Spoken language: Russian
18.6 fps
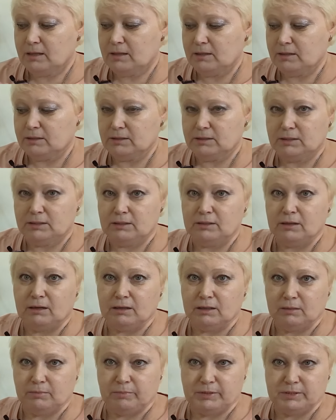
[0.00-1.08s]
Э,
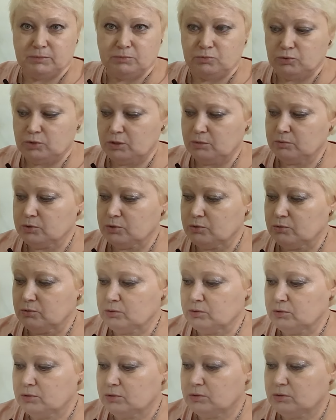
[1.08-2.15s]
так, посмотрим, что
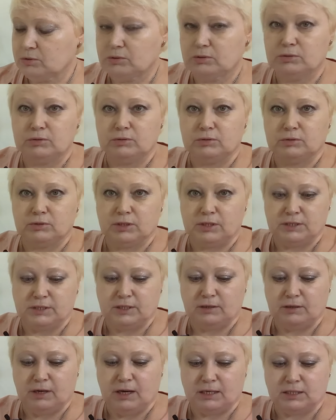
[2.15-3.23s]

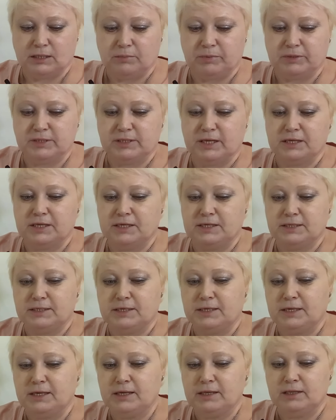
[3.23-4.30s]
эти карты послания
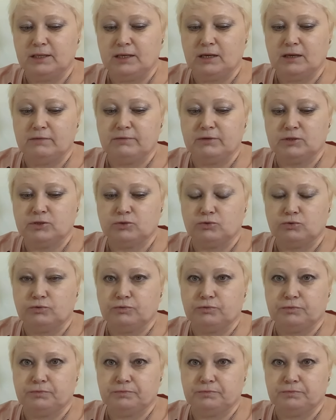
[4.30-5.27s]
стихий для весов.